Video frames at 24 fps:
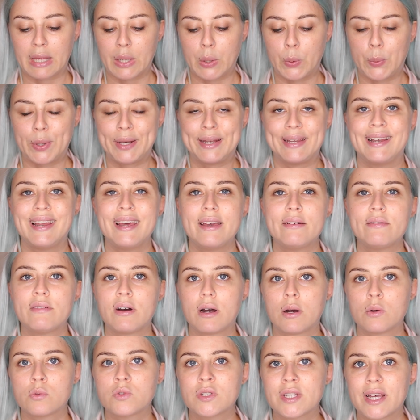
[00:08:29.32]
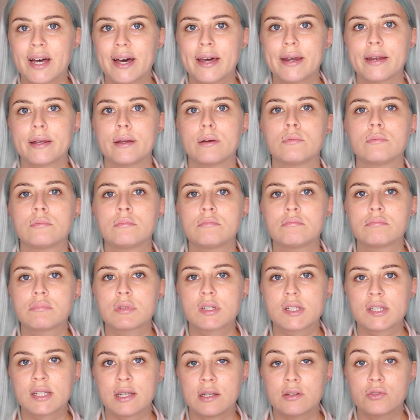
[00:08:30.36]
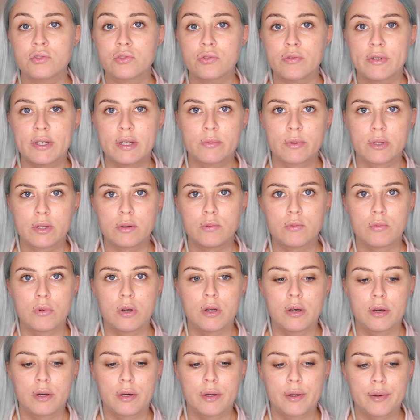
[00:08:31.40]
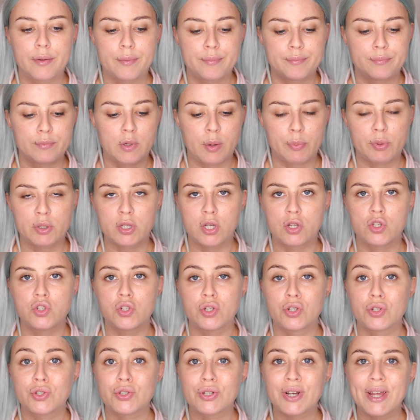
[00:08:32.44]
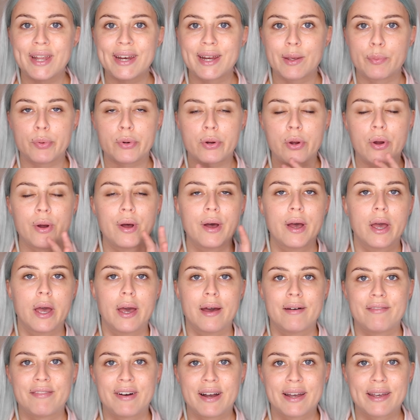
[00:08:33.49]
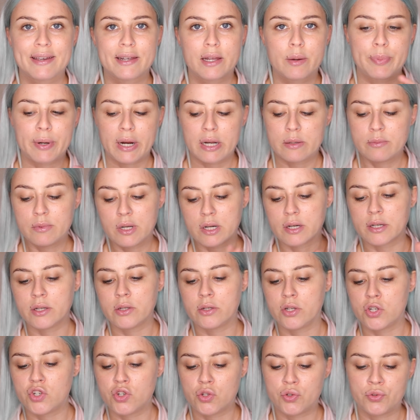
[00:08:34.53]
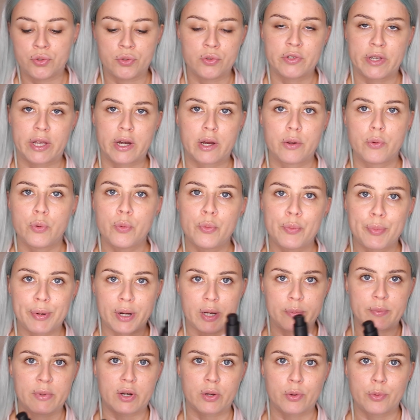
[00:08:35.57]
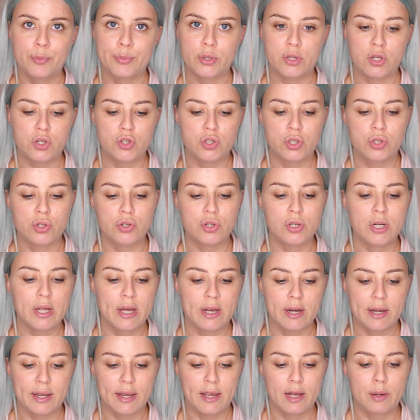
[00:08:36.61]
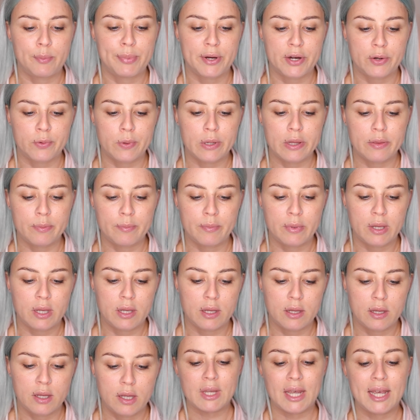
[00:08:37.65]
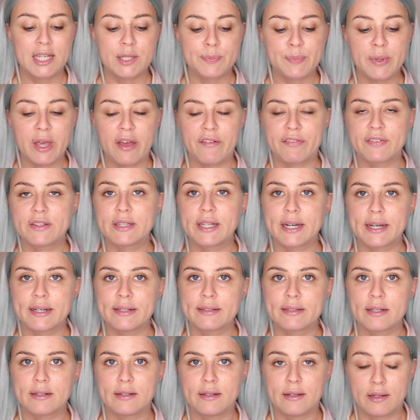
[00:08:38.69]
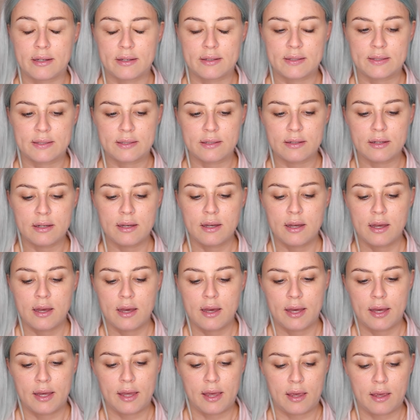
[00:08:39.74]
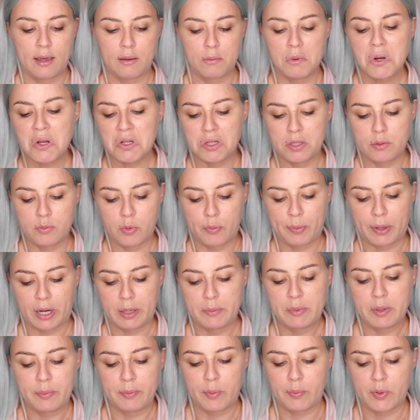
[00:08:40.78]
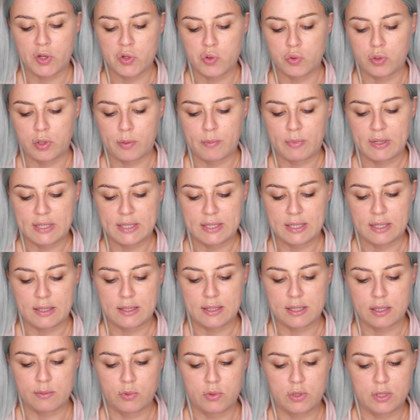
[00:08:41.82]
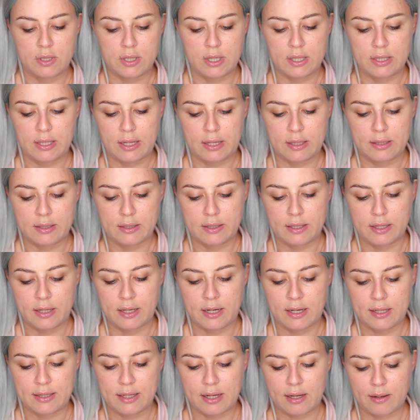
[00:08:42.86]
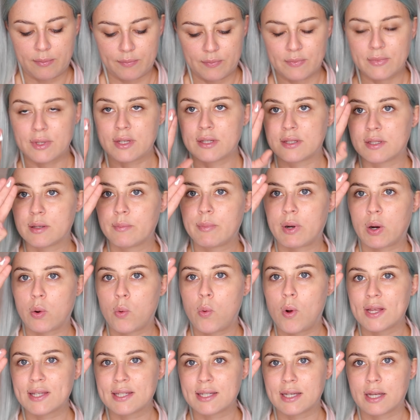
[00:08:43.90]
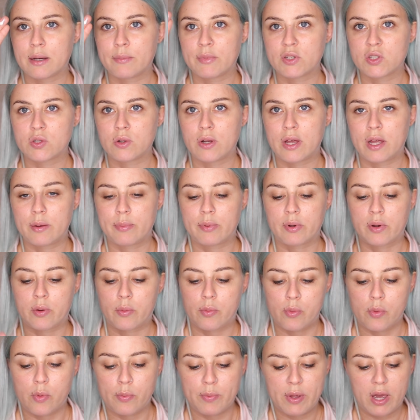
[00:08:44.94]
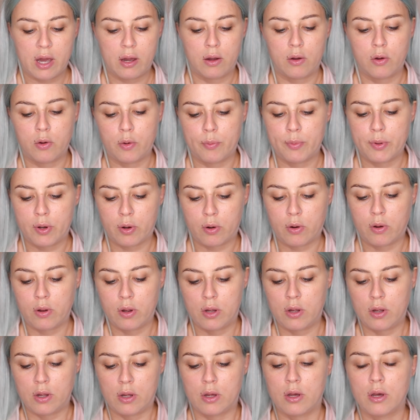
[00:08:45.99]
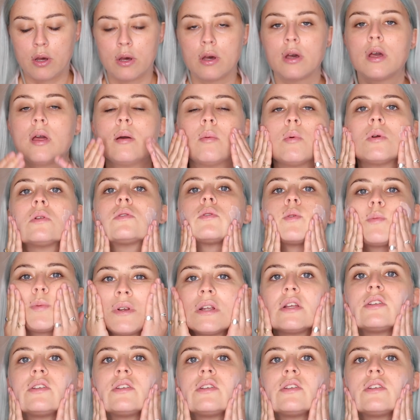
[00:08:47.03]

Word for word: Quindi lei va a usare un sunscreen, quindi una, um, una protezione solare che però fa anche da primer. Io ho deciso di usare un primer con protezione solare che è il Bear With Me SPF 30 di NYX è un ottimo primer, mi è piaciuto abbastanza, molto idratante. In realtà sembra quasi crema solare perché è proprio bianco, però è molto più